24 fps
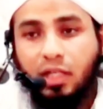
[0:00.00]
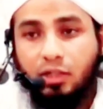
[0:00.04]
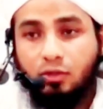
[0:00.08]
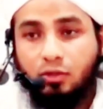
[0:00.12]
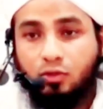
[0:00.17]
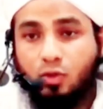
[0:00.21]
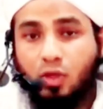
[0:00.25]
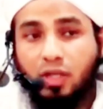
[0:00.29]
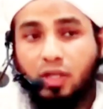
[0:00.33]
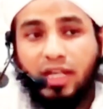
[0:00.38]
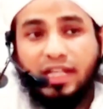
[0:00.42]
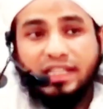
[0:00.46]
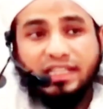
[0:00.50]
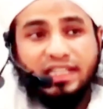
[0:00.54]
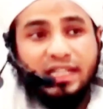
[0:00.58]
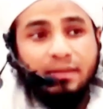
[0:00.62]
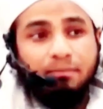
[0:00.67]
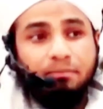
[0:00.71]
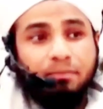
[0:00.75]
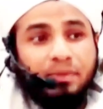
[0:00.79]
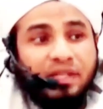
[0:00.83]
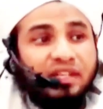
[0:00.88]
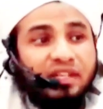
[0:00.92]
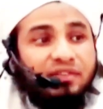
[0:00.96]
इसको कहते
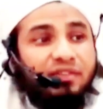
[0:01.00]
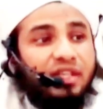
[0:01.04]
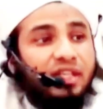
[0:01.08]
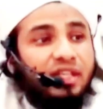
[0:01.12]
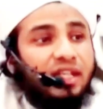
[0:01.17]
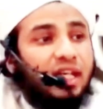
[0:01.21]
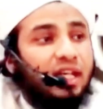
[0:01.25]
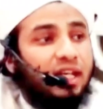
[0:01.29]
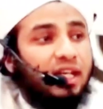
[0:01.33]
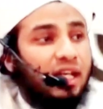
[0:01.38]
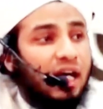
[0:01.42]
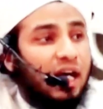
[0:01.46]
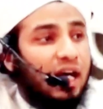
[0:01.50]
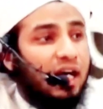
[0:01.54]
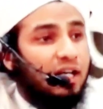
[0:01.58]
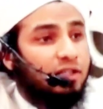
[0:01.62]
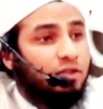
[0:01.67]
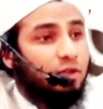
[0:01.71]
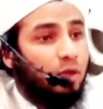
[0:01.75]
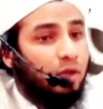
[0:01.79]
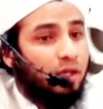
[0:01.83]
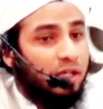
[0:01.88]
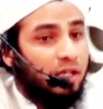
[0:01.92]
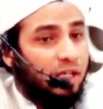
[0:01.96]
हैं बीवी के
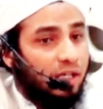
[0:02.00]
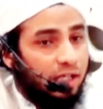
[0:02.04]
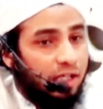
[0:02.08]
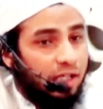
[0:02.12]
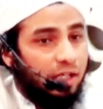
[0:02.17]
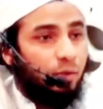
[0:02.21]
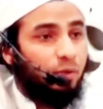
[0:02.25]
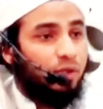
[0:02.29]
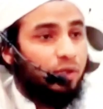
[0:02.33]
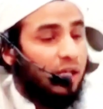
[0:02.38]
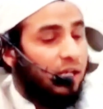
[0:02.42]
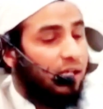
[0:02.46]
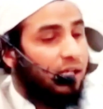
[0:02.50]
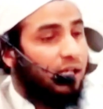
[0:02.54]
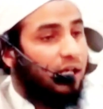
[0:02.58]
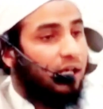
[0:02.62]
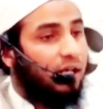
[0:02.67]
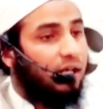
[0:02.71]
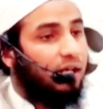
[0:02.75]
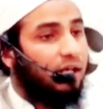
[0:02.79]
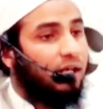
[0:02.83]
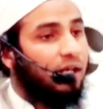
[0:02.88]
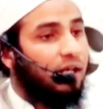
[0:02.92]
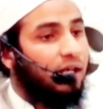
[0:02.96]
नाज और नखरे उठाना
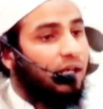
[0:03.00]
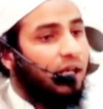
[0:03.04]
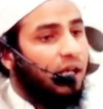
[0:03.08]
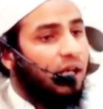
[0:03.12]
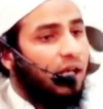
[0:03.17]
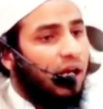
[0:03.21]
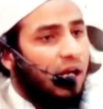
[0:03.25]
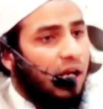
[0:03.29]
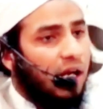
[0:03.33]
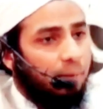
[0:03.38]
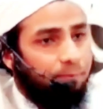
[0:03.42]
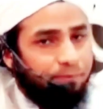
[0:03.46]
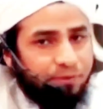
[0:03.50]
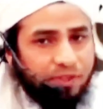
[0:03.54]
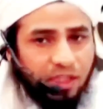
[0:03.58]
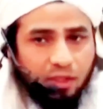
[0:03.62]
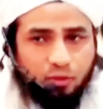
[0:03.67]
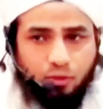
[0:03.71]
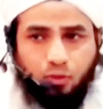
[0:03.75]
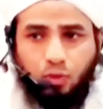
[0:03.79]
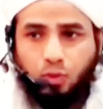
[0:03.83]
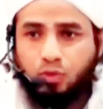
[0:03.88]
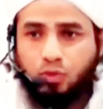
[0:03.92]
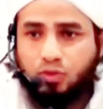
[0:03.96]
अब
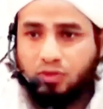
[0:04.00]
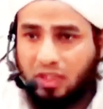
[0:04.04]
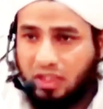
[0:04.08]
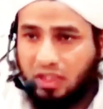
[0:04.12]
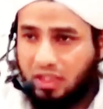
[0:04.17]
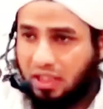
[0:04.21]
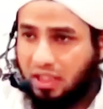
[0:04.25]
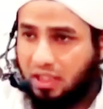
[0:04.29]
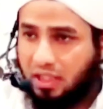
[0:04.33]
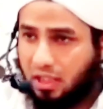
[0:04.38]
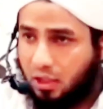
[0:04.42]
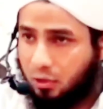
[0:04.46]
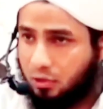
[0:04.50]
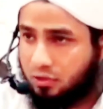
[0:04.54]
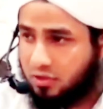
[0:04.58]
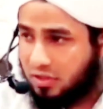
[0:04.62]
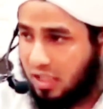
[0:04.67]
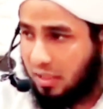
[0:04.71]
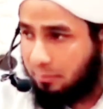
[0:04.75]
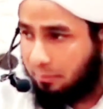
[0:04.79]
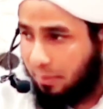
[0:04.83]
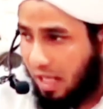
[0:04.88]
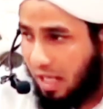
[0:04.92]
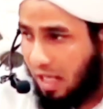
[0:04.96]
तक तो उसके नखरे
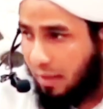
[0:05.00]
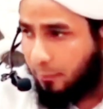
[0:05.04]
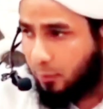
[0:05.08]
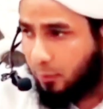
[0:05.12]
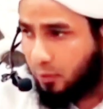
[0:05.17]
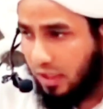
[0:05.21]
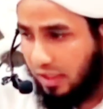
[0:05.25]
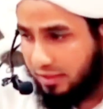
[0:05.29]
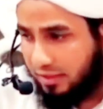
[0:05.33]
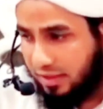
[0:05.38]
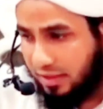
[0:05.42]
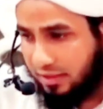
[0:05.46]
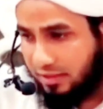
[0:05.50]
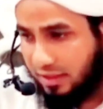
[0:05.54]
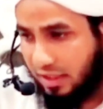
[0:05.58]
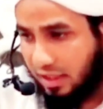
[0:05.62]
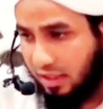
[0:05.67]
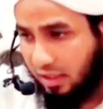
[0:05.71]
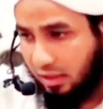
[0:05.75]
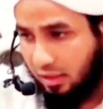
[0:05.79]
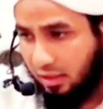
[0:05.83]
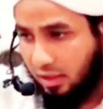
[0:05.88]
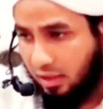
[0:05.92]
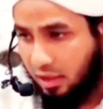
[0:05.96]
उसका बाप उठाता
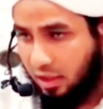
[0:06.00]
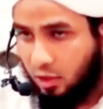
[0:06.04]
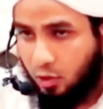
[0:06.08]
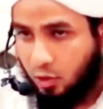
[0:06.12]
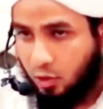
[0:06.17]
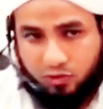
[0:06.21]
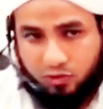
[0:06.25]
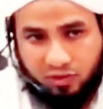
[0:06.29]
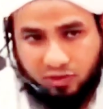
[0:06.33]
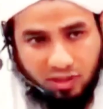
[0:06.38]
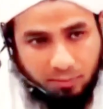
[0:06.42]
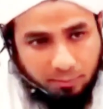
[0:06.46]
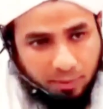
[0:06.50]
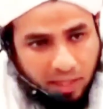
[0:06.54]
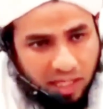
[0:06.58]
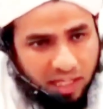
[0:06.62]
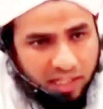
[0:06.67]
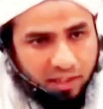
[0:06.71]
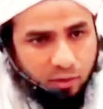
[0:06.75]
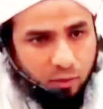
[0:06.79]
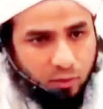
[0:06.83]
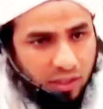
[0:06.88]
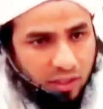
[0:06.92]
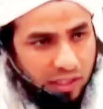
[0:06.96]
था उसके
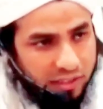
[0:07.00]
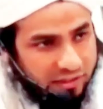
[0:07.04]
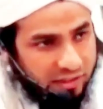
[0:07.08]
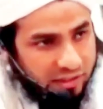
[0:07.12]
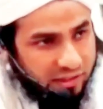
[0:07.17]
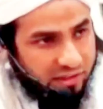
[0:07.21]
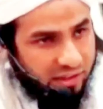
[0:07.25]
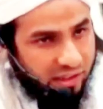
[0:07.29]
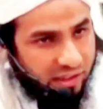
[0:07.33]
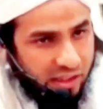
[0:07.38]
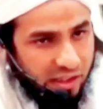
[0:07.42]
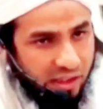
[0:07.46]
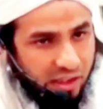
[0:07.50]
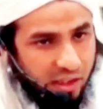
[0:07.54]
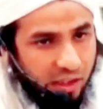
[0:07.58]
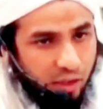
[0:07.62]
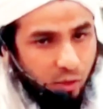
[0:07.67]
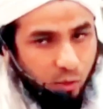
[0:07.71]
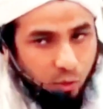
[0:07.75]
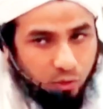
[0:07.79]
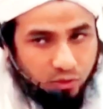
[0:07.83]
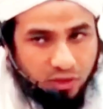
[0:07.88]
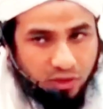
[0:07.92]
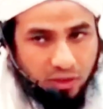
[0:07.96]
भाई उठाते थे
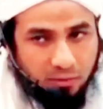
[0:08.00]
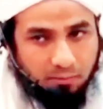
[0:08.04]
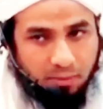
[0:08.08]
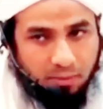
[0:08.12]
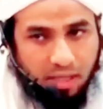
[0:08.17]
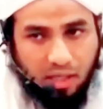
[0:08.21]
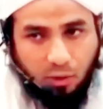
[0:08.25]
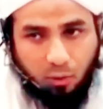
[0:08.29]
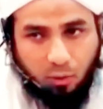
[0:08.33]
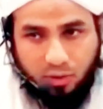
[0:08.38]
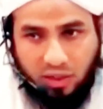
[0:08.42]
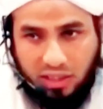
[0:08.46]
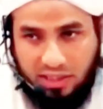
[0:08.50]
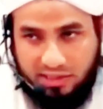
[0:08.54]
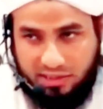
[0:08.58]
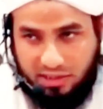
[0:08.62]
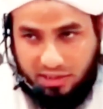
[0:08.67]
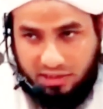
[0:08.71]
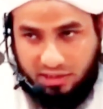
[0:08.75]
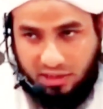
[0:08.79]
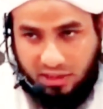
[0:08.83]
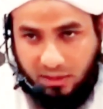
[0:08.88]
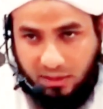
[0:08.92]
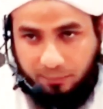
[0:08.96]
उसकी माँ
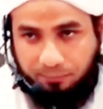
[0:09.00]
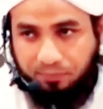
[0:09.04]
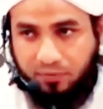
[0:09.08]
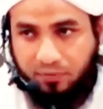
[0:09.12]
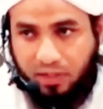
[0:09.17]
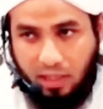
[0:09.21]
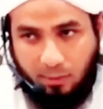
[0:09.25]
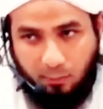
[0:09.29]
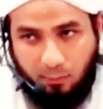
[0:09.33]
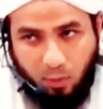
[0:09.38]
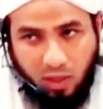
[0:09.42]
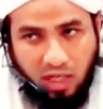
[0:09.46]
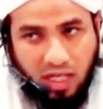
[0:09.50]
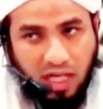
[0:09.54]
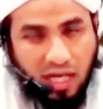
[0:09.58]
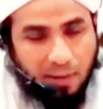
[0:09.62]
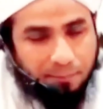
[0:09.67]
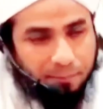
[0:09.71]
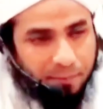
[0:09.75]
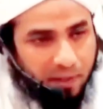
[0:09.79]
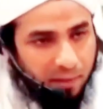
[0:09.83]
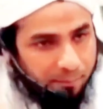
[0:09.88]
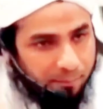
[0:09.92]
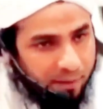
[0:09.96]
उठाती थी अब वो
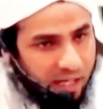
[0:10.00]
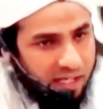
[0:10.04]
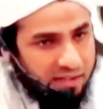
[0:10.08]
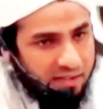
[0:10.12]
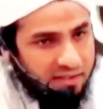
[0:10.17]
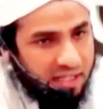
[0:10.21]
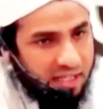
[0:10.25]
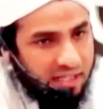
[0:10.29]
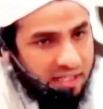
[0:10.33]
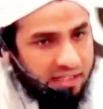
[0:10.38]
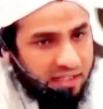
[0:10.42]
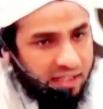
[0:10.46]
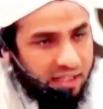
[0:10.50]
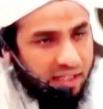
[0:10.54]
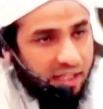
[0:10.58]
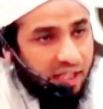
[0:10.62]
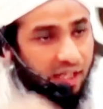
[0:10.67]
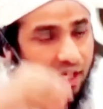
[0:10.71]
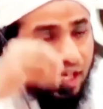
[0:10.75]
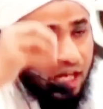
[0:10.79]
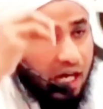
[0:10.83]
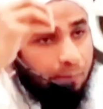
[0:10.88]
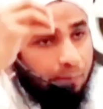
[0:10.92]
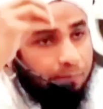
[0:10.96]
आपके पास आई है
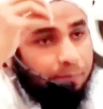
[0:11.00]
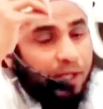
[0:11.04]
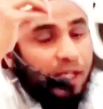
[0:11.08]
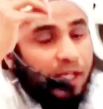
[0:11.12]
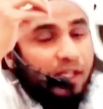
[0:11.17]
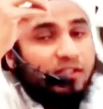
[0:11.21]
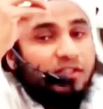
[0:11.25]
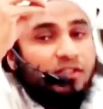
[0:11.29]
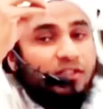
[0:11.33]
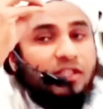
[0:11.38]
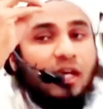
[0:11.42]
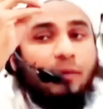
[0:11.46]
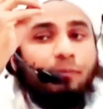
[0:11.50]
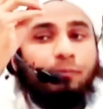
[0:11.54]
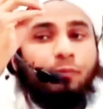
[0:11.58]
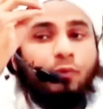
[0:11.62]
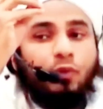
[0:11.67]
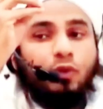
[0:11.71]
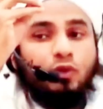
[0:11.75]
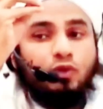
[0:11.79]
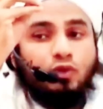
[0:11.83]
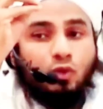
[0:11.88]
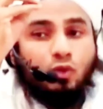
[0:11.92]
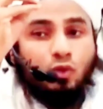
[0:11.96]
अपना सब
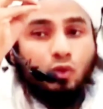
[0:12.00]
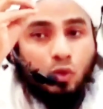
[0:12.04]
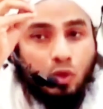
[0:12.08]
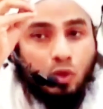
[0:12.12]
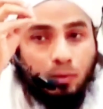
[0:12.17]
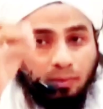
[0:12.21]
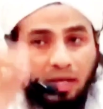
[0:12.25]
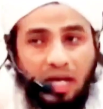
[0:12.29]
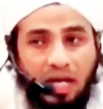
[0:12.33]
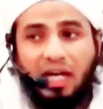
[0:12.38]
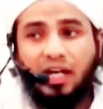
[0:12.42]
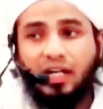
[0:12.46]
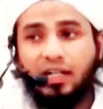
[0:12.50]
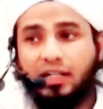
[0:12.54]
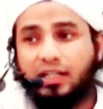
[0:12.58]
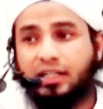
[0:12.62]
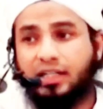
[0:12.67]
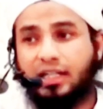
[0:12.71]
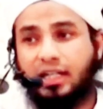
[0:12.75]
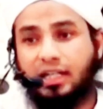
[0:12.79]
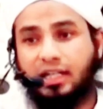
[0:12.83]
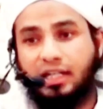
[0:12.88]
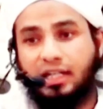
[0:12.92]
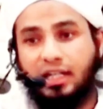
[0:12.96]
कुछ कुर्बान
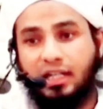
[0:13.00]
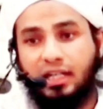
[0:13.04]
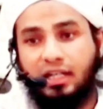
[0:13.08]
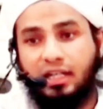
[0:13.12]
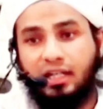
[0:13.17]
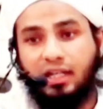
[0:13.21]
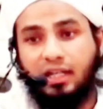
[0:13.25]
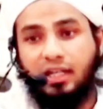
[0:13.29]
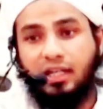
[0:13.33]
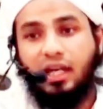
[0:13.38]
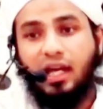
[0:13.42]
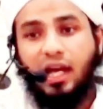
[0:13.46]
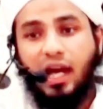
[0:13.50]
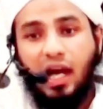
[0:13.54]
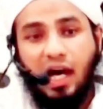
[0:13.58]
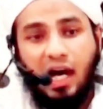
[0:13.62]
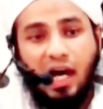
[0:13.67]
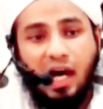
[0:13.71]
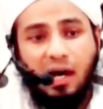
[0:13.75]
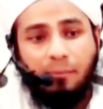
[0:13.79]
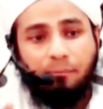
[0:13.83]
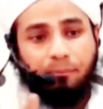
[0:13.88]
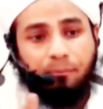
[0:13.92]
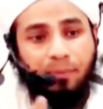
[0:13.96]
करके
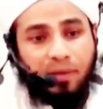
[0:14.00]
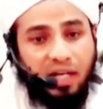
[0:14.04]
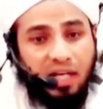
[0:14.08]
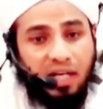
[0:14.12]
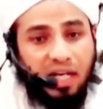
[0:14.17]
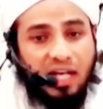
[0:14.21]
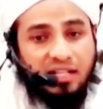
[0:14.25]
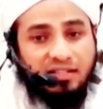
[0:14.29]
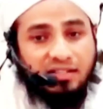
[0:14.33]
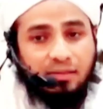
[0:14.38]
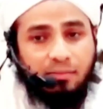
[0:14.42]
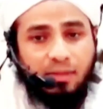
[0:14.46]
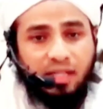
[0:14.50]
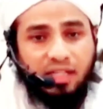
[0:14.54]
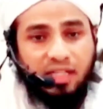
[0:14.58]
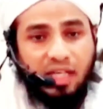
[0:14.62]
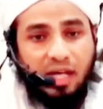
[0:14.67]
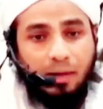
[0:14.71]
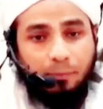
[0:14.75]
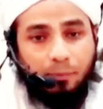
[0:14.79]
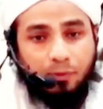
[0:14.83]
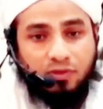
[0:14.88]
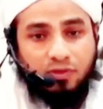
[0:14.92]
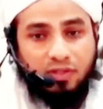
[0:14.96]
आप पर लाजिम है कि
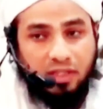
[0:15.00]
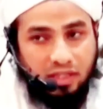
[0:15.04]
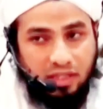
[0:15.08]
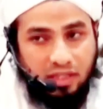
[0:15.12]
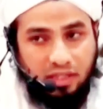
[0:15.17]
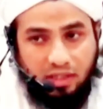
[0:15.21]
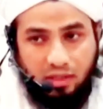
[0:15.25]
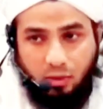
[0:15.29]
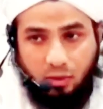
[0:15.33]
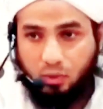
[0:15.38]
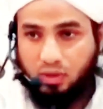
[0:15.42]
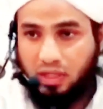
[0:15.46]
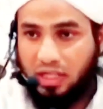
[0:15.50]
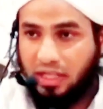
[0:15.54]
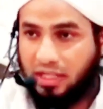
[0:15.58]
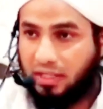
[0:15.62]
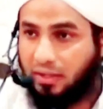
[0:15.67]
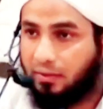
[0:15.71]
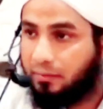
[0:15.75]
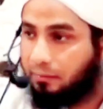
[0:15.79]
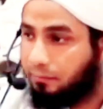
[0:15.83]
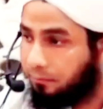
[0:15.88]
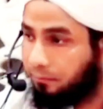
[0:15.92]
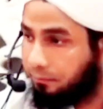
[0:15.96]
आप उसके नखरे
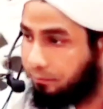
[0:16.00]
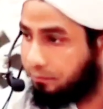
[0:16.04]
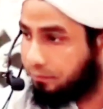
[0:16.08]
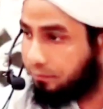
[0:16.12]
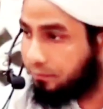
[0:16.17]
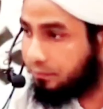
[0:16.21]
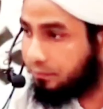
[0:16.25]
उठाएं